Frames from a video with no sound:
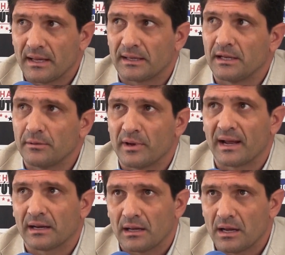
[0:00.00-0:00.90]
de
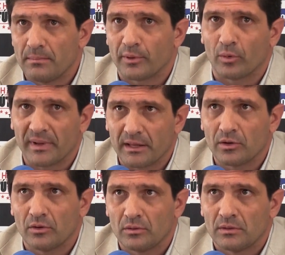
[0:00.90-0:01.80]
equilibrar el
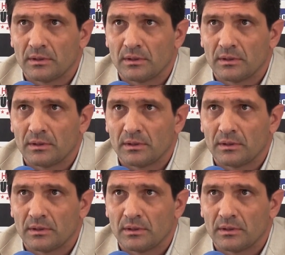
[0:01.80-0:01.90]
promedio